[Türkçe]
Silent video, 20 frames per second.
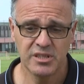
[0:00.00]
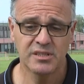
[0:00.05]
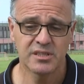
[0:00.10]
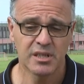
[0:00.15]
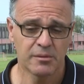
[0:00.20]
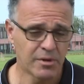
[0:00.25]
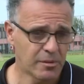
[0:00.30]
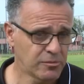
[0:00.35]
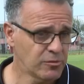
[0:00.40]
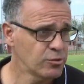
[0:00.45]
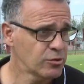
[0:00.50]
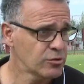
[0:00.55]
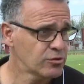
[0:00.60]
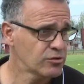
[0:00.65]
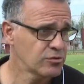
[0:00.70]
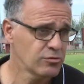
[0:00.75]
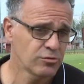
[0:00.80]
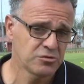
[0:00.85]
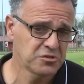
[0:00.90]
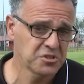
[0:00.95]

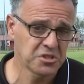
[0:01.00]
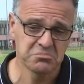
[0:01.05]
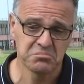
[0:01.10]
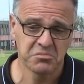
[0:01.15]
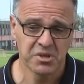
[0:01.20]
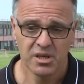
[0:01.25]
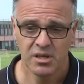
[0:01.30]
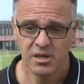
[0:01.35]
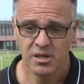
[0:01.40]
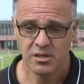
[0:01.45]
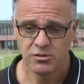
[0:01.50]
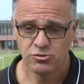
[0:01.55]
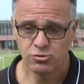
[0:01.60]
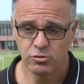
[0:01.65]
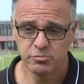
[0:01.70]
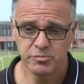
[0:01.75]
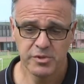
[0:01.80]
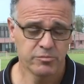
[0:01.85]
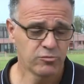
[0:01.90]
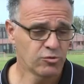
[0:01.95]
tamamlıyoruz. O yüzden
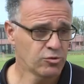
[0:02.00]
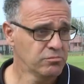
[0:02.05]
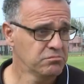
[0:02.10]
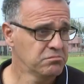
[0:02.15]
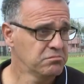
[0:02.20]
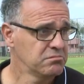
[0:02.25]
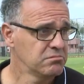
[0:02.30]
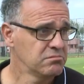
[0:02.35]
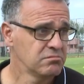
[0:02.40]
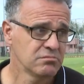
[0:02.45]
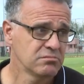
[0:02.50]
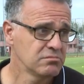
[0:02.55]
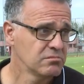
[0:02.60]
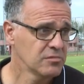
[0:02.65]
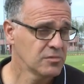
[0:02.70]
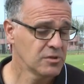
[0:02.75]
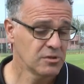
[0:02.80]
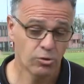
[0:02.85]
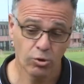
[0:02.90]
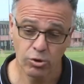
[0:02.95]
çok memnunum.
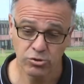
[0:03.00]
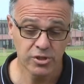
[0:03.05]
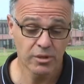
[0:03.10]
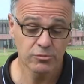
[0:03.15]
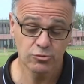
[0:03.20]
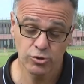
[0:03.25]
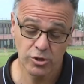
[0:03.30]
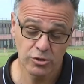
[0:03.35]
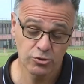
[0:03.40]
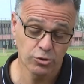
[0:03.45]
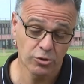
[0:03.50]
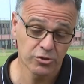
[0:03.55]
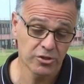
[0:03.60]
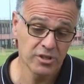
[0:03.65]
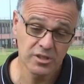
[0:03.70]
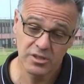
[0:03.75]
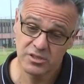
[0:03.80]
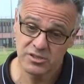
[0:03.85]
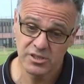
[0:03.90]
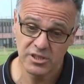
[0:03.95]
Ortam şu an çok
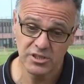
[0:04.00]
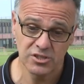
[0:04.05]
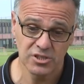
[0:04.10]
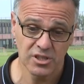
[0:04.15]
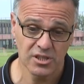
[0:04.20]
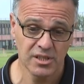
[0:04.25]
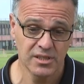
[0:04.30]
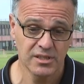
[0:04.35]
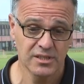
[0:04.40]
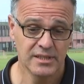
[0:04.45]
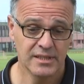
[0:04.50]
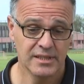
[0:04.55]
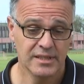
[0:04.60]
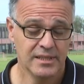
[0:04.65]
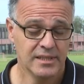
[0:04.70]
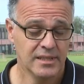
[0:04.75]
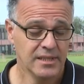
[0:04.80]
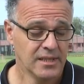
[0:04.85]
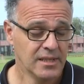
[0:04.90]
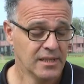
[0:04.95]
iyi. İşte inşallah
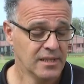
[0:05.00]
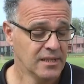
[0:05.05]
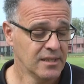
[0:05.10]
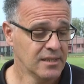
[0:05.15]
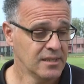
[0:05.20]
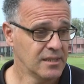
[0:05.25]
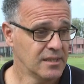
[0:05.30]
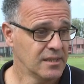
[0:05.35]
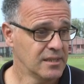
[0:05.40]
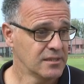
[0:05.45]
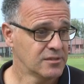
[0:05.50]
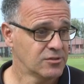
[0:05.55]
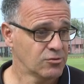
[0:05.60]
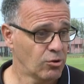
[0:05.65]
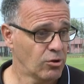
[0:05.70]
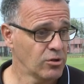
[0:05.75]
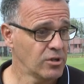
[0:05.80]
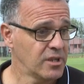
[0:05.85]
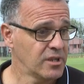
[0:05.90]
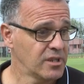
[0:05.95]
e,
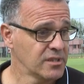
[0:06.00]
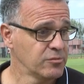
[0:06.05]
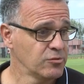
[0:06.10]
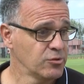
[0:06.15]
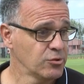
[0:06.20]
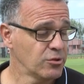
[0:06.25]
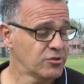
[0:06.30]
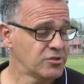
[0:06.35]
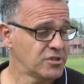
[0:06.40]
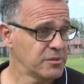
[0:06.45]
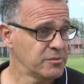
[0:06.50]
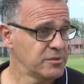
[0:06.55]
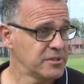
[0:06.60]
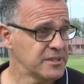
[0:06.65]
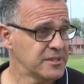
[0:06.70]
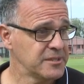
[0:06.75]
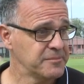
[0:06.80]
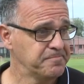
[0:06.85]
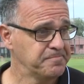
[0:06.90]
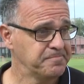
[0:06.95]
skorlarla da bunu
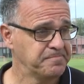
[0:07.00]
gösterebiliriz.